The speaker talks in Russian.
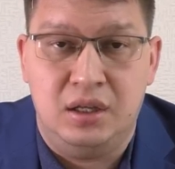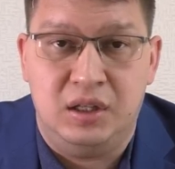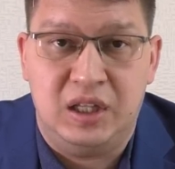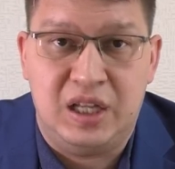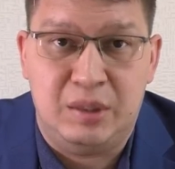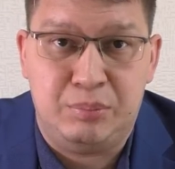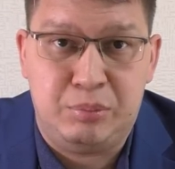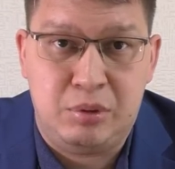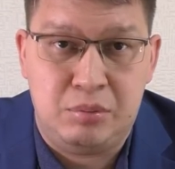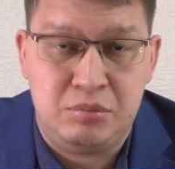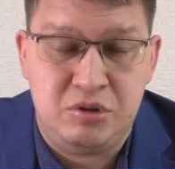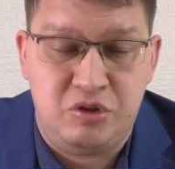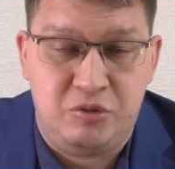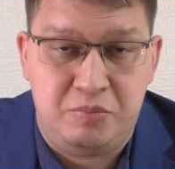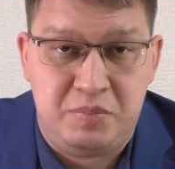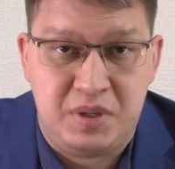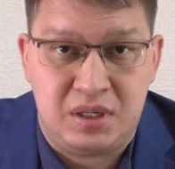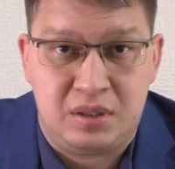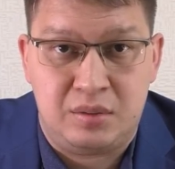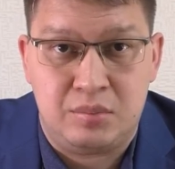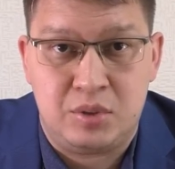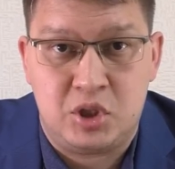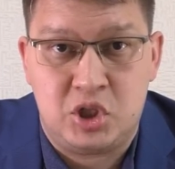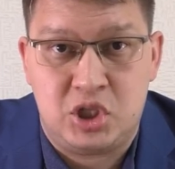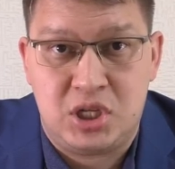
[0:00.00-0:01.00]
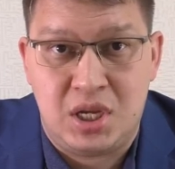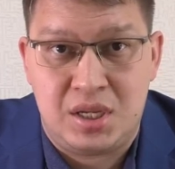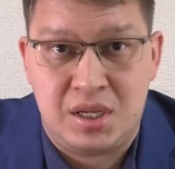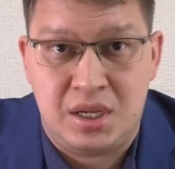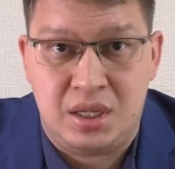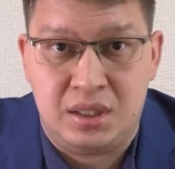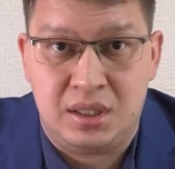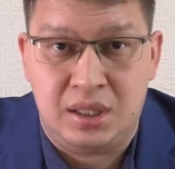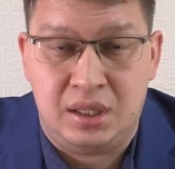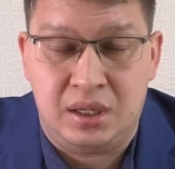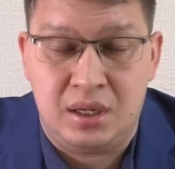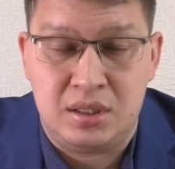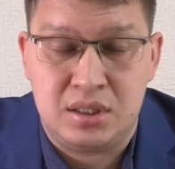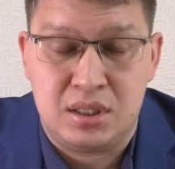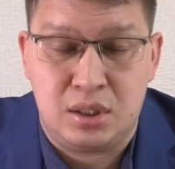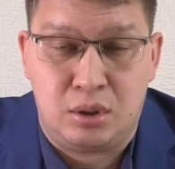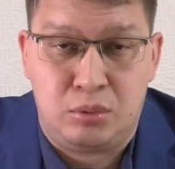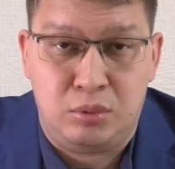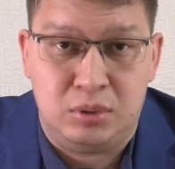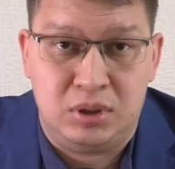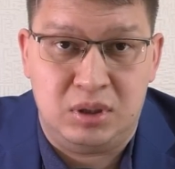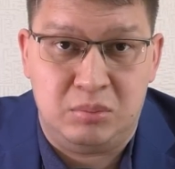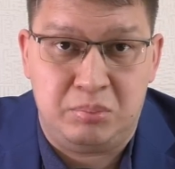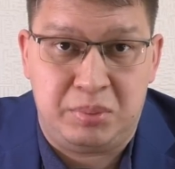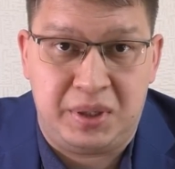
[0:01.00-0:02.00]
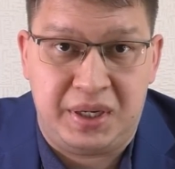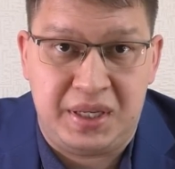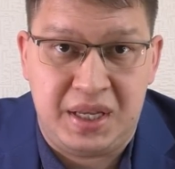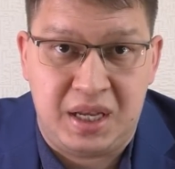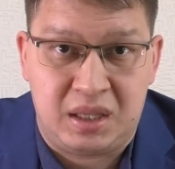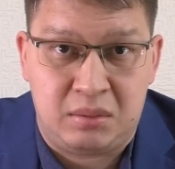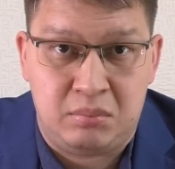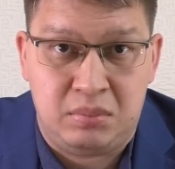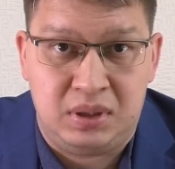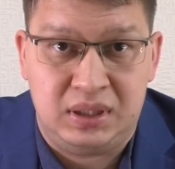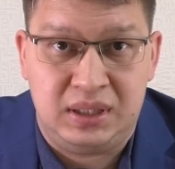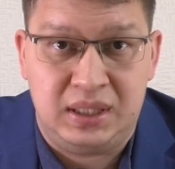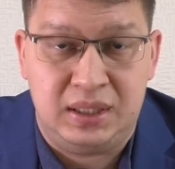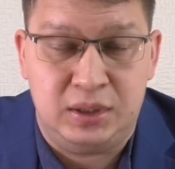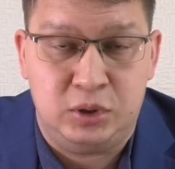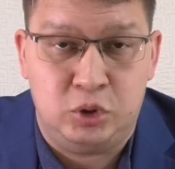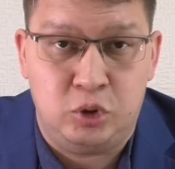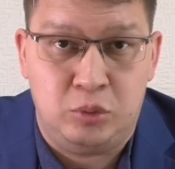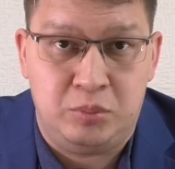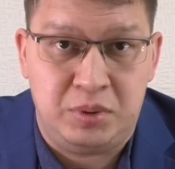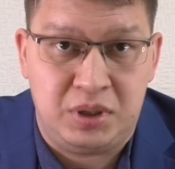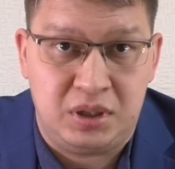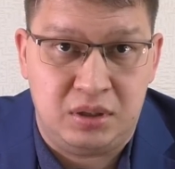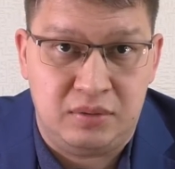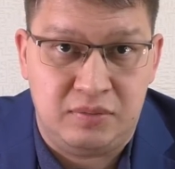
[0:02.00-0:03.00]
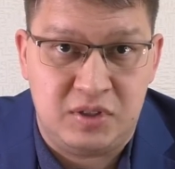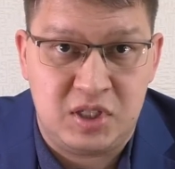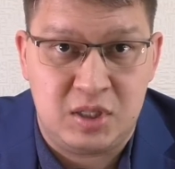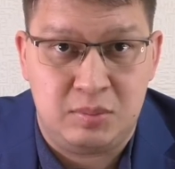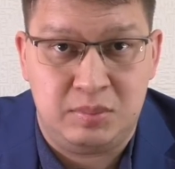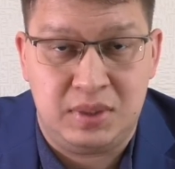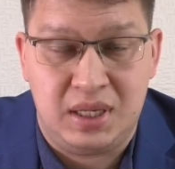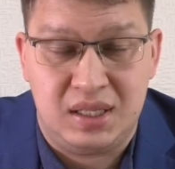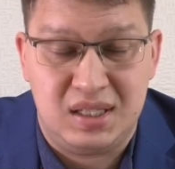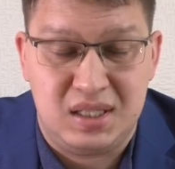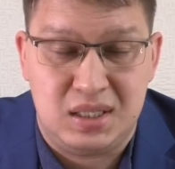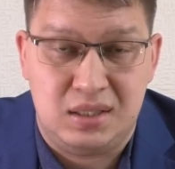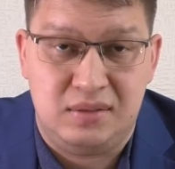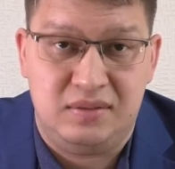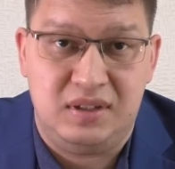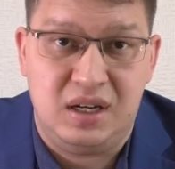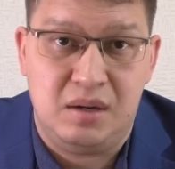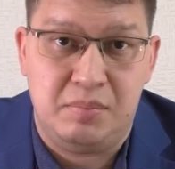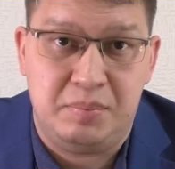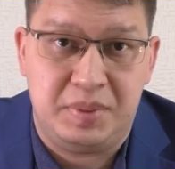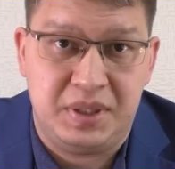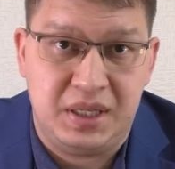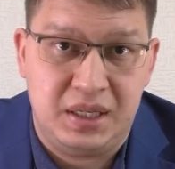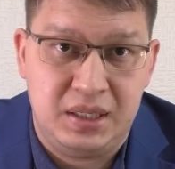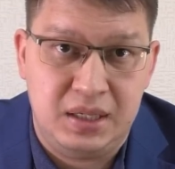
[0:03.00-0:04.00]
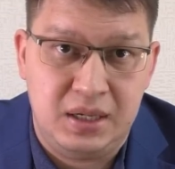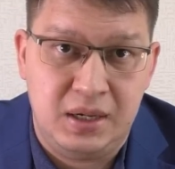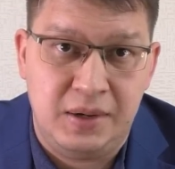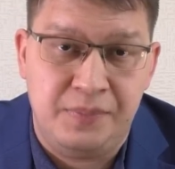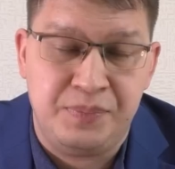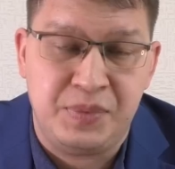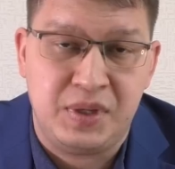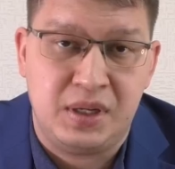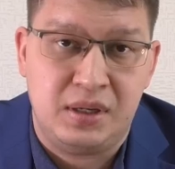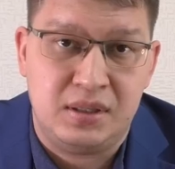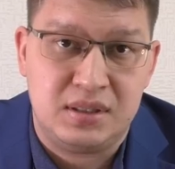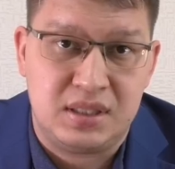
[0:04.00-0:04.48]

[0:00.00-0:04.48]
Напомню, в первом чтении данный законопроект был одобрен 18 апреля.